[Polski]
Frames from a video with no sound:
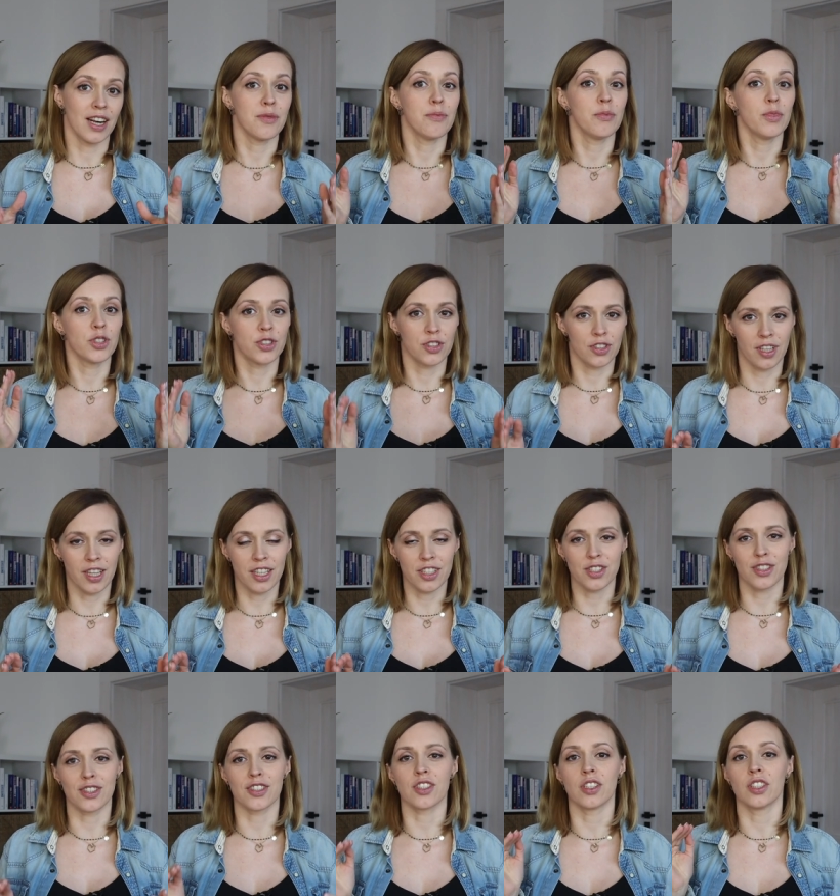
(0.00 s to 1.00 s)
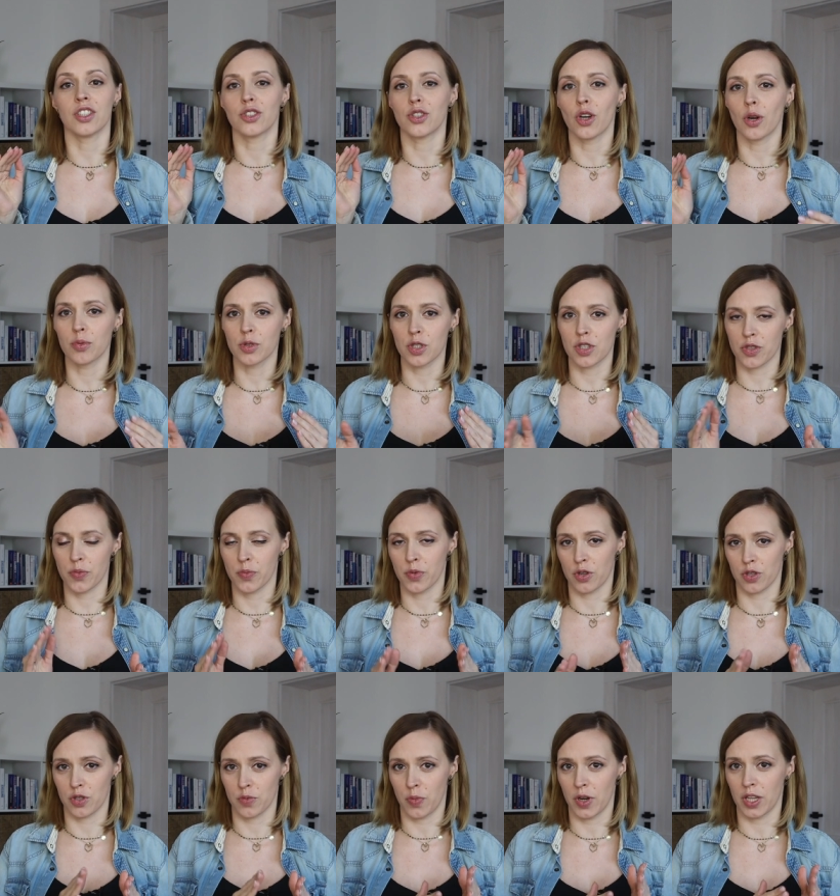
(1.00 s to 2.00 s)
Ale myślę, że jeżeli dobrze
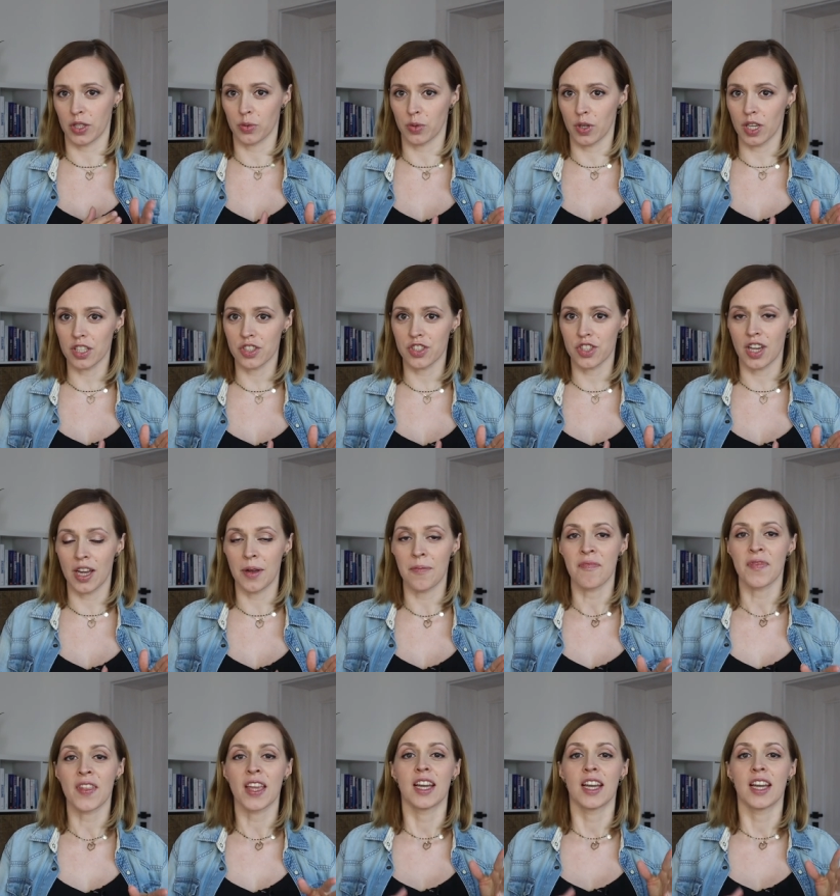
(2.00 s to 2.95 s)
sobie rozplanujecie